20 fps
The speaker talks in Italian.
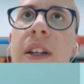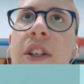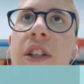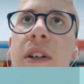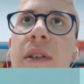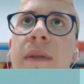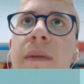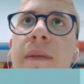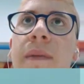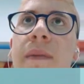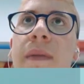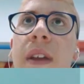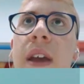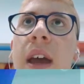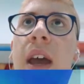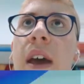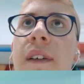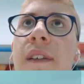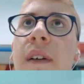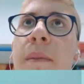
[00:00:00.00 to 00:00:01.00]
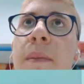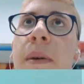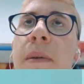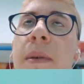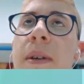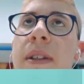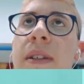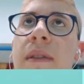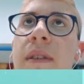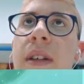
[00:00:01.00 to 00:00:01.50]
già Eh vabbè
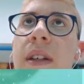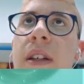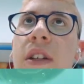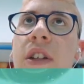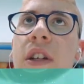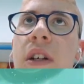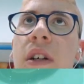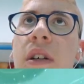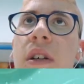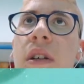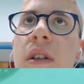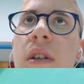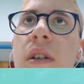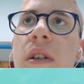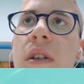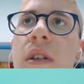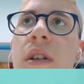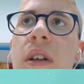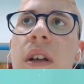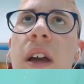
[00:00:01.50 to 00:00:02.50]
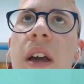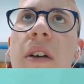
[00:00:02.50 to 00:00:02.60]
ma si vede già Che